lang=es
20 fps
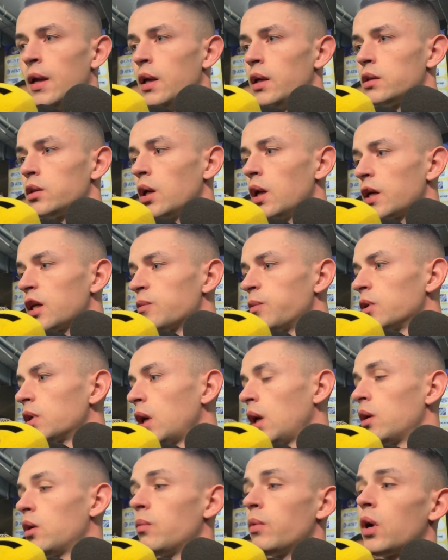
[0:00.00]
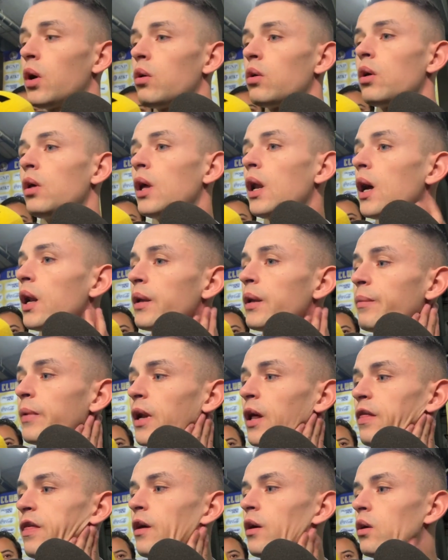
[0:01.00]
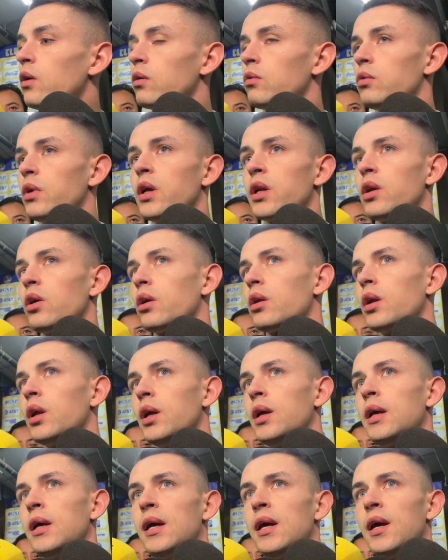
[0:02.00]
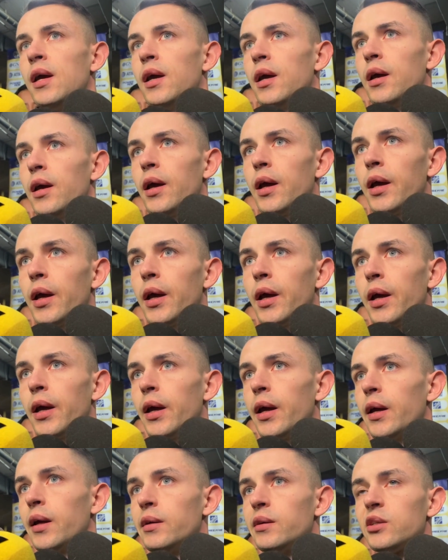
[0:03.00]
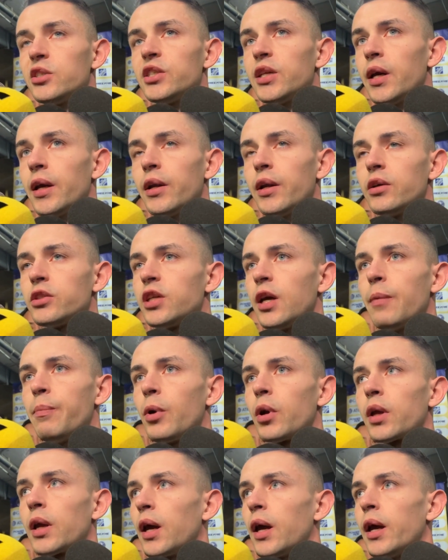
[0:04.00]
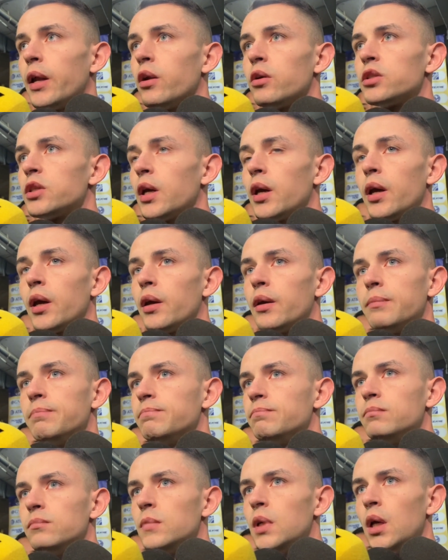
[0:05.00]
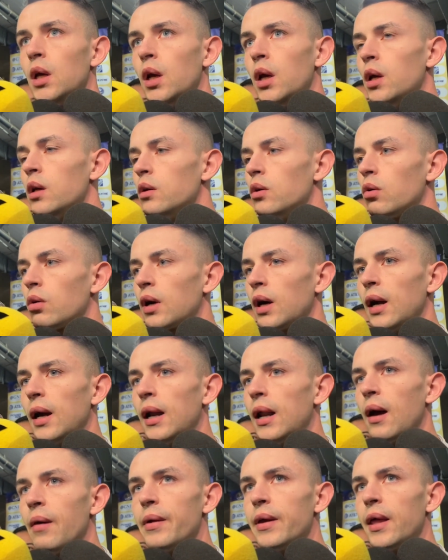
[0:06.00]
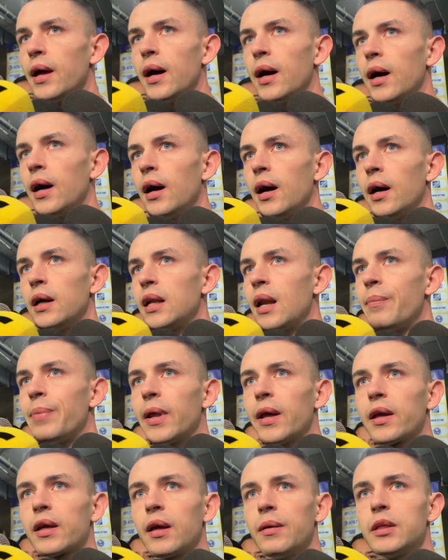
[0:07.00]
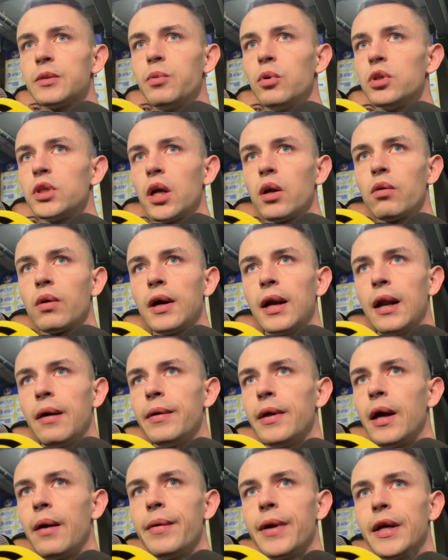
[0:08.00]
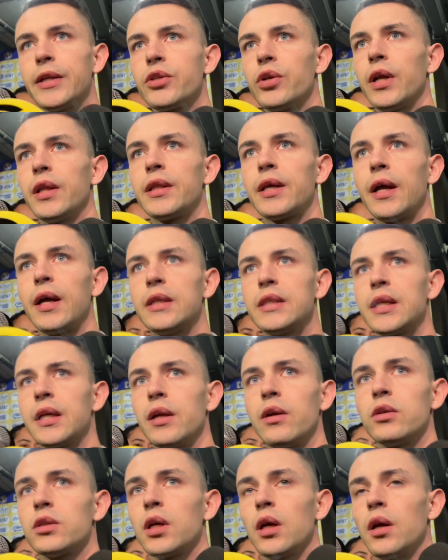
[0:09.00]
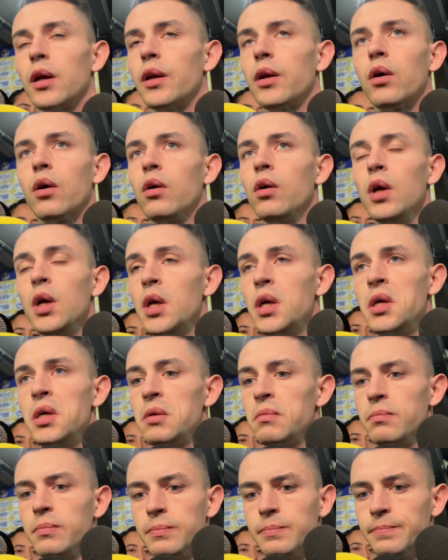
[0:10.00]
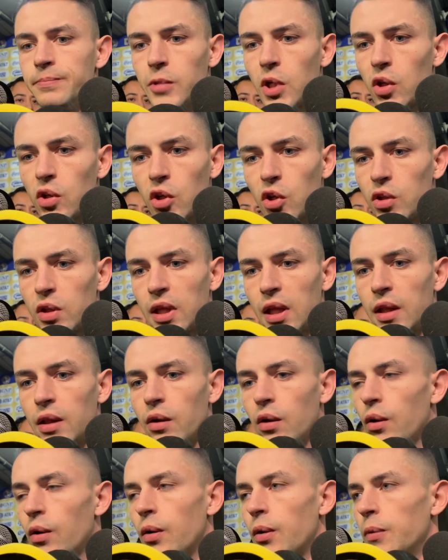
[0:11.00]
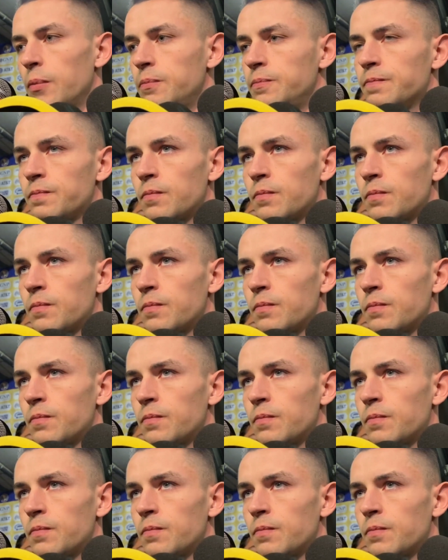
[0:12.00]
soy el responsable número uno de la eliminación. Un error, eh, no sé, no sé por qué, no sé. Nunca en la vida, es la primera vez que me expulsa, nunca en la vida había hecho una entrada así, no sé, no, no, entiendo,